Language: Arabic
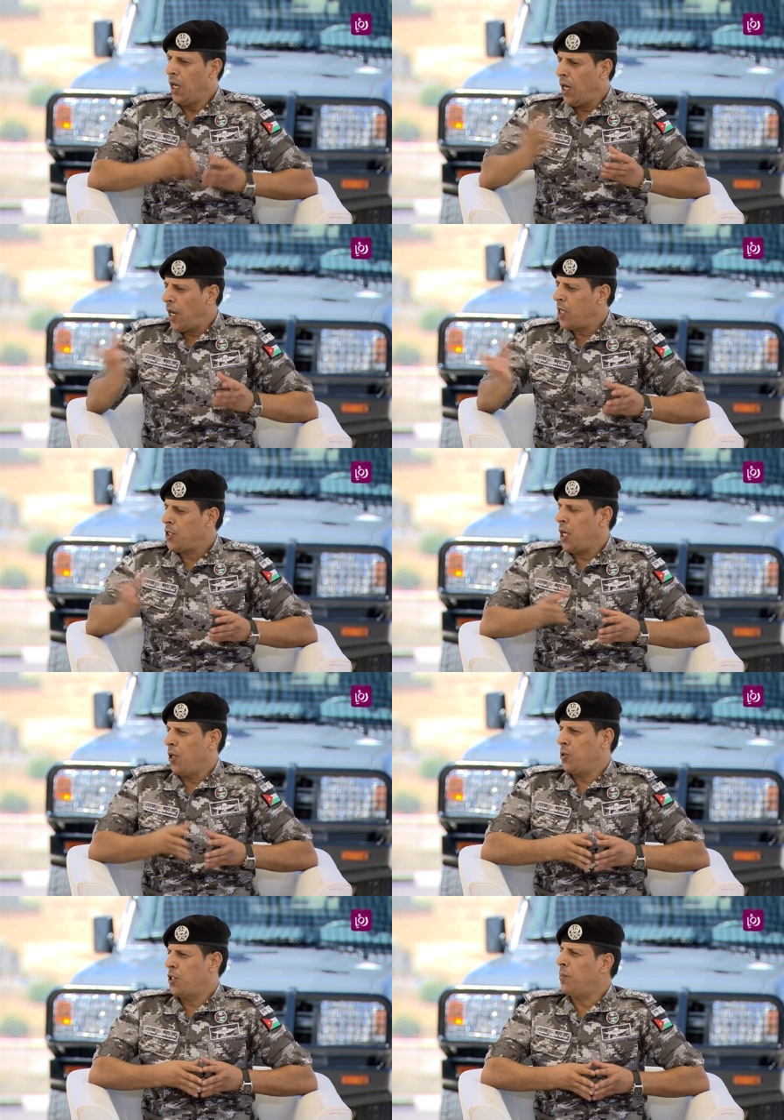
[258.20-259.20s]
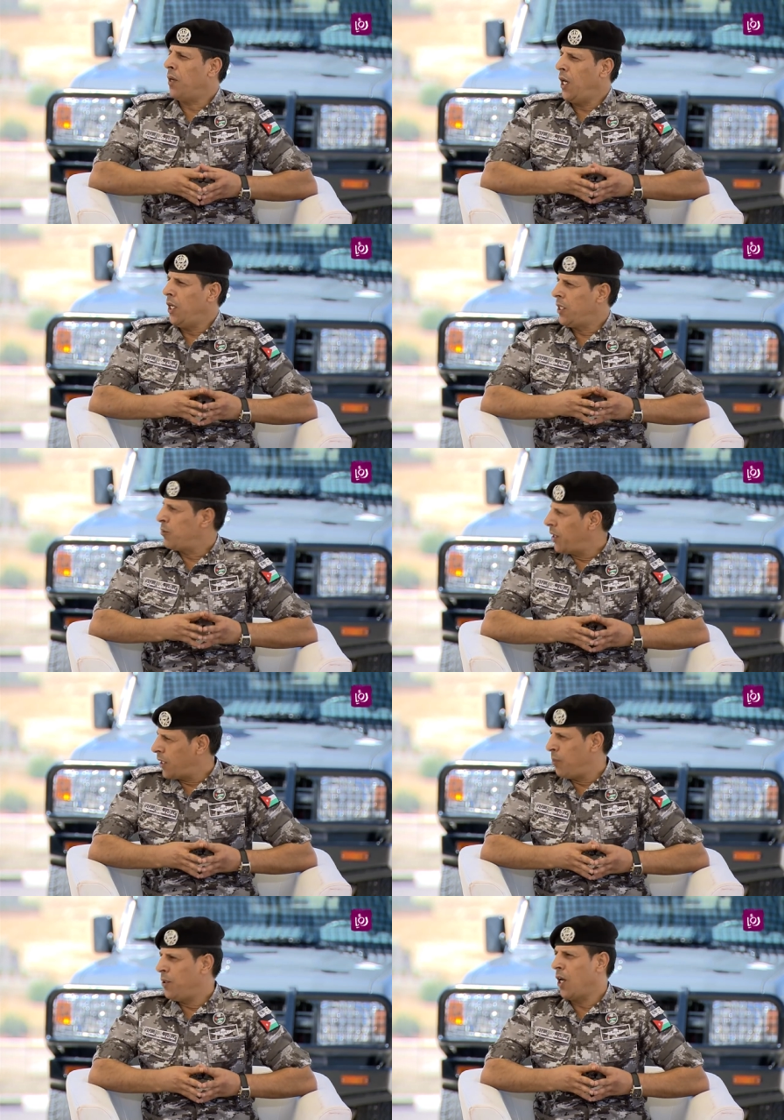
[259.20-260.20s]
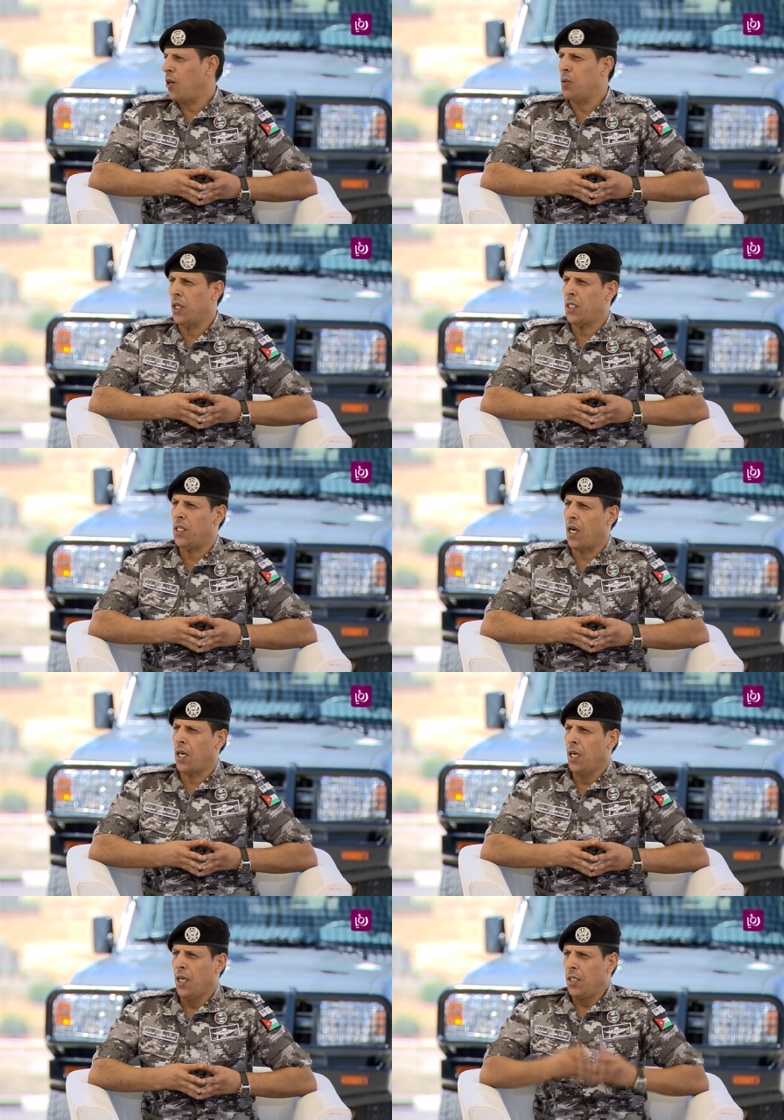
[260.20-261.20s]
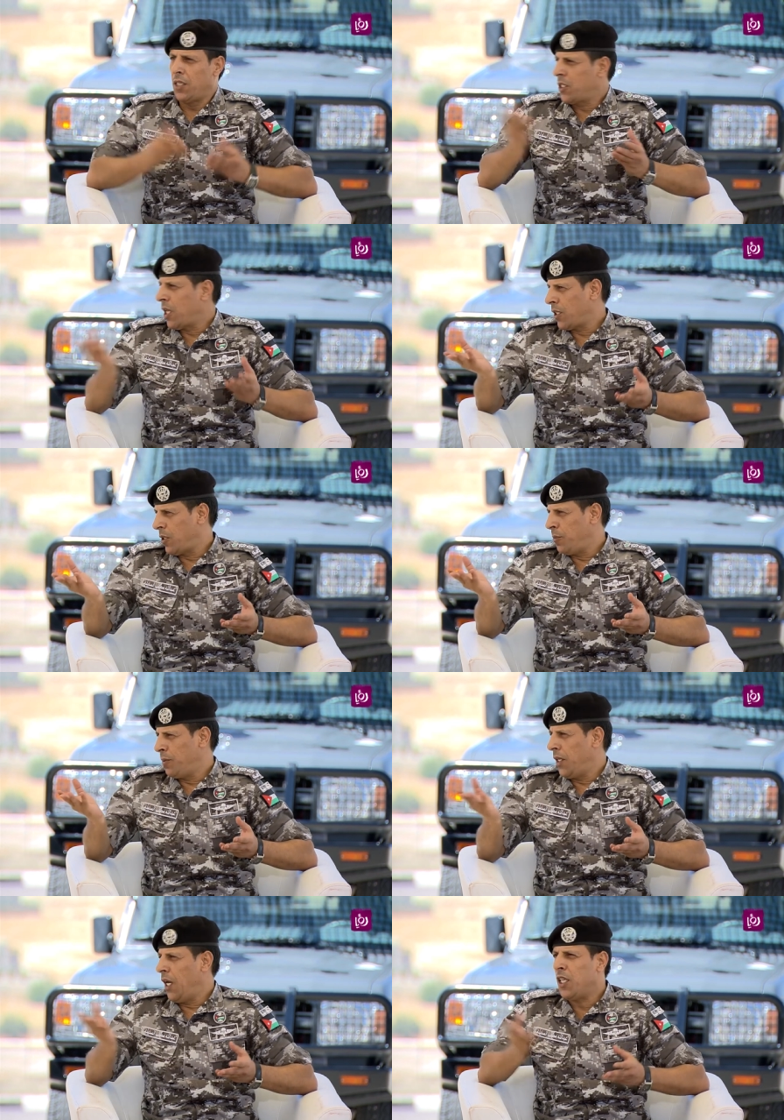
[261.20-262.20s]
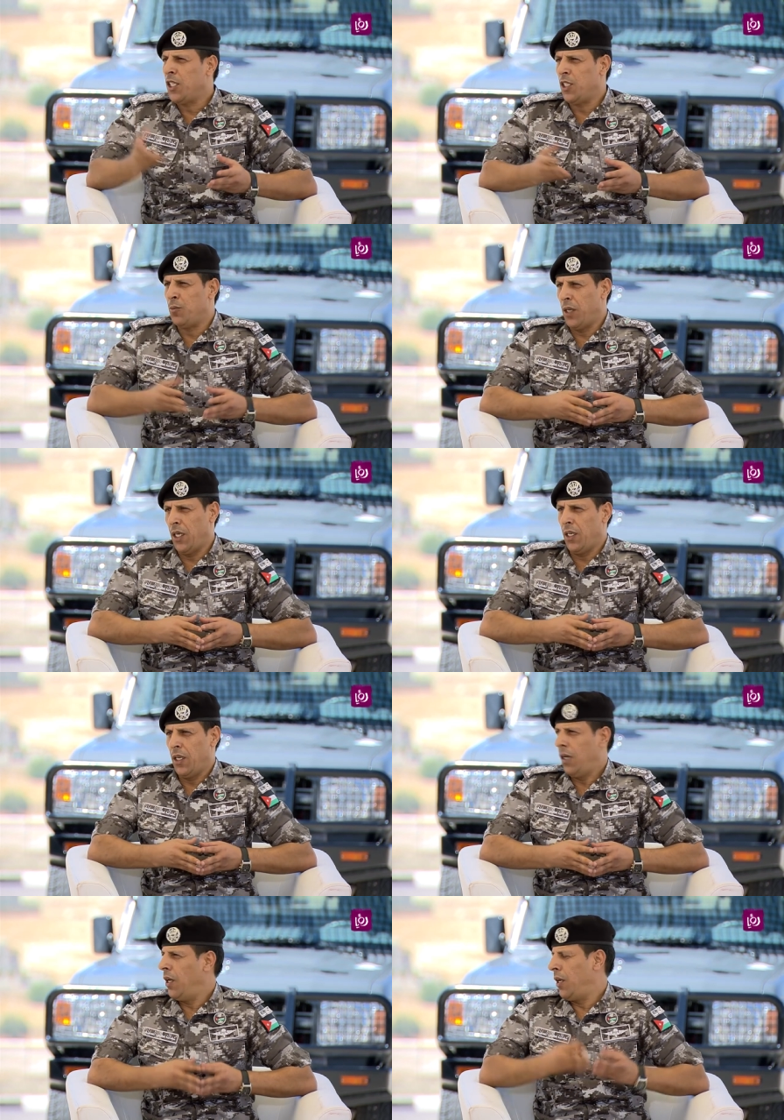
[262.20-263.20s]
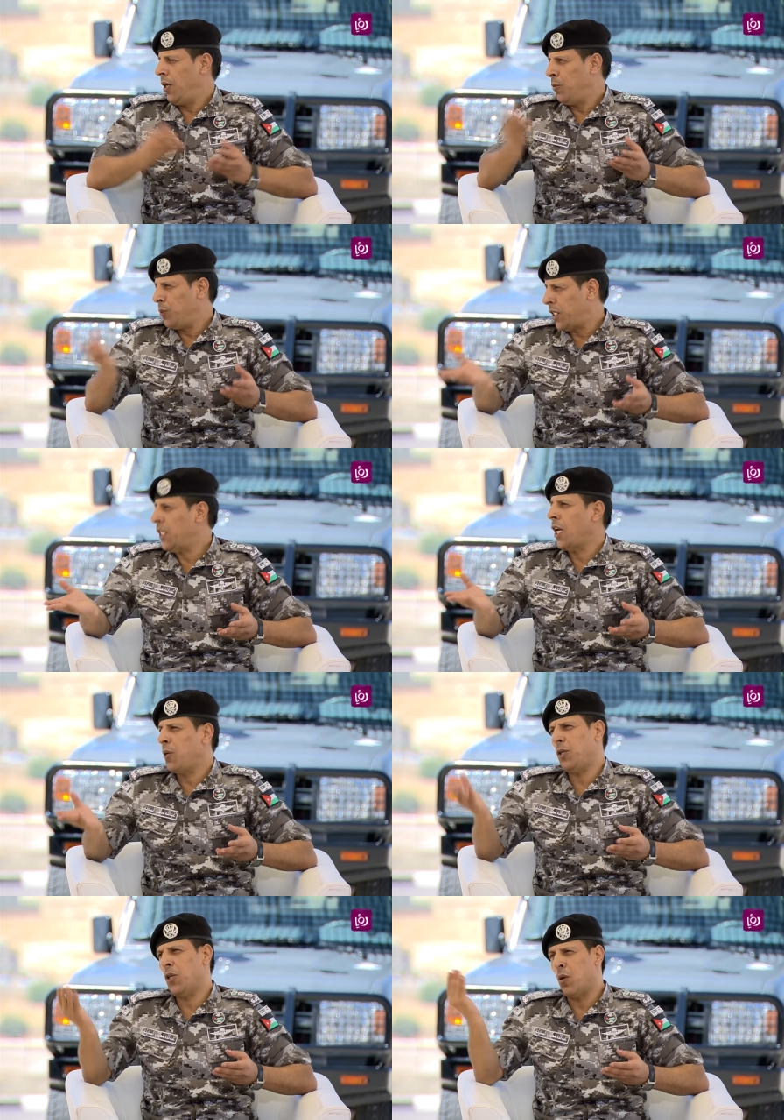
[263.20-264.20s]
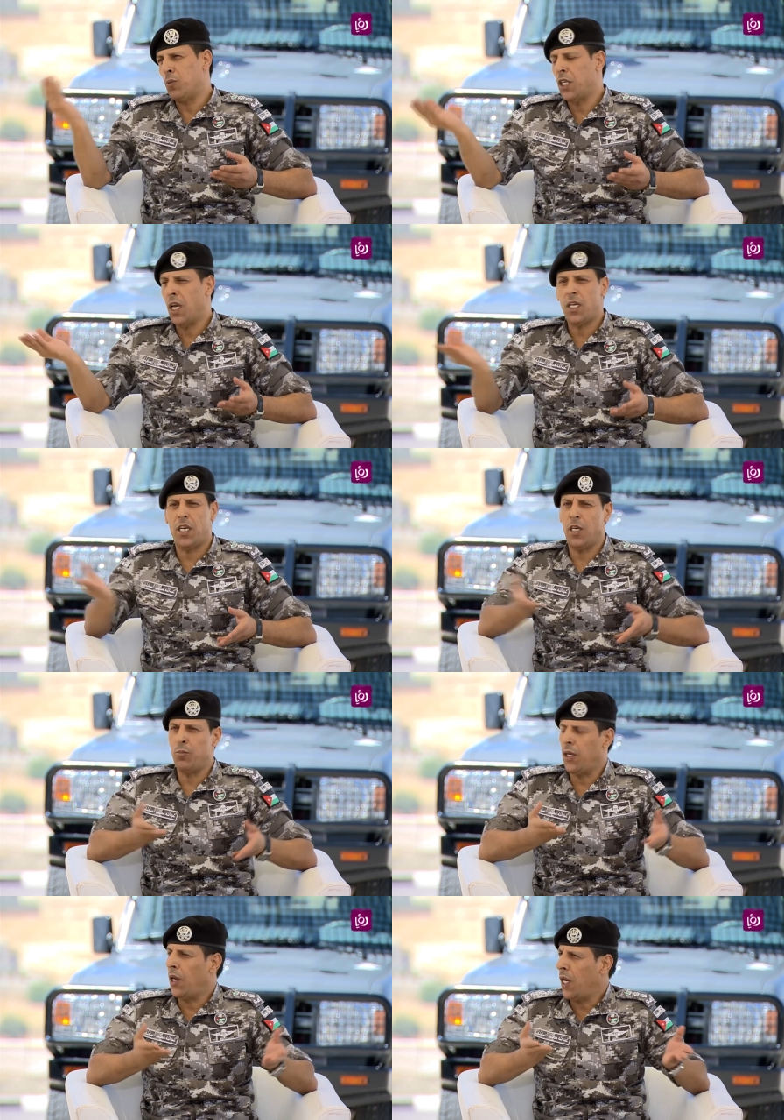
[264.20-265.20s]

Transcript: لا ننسى انه السمعه اللي تتمتع بها قوات الدرك تستقطب العديد من المتدربين والمشاركين من